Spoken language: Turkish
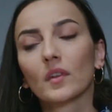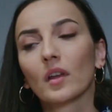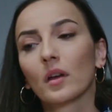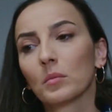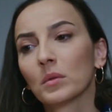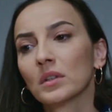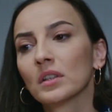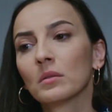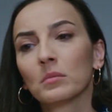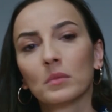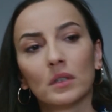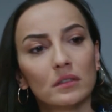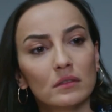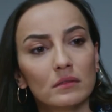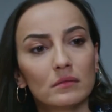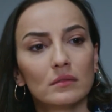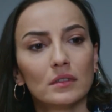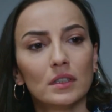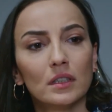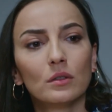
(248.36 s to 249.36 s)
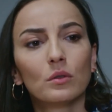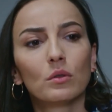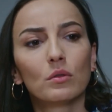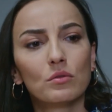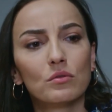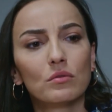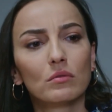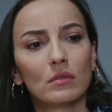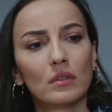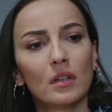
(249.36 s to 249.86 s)
Aman aman iyi
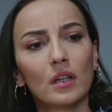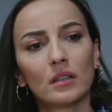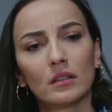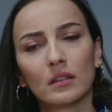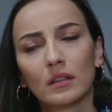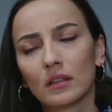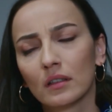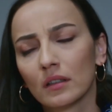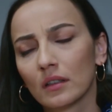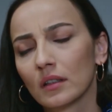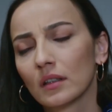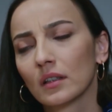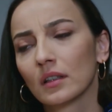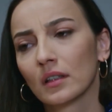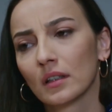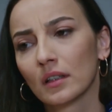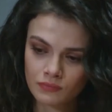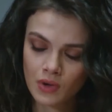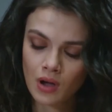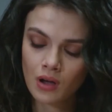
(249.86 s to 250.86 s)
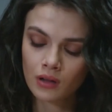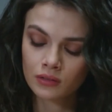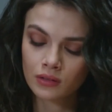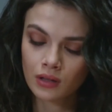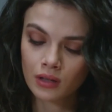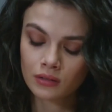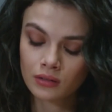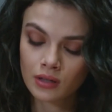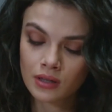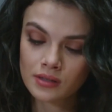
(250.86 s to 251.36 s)
olsunlar da.
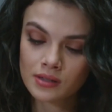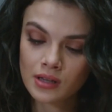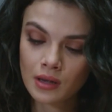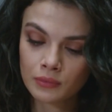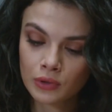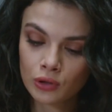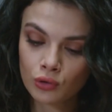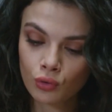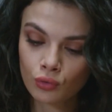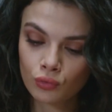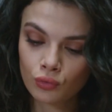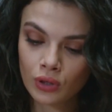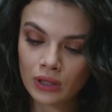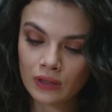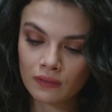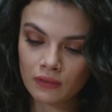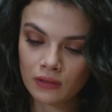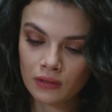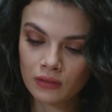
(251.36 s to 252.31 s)
Handan teyzem de döndü eve.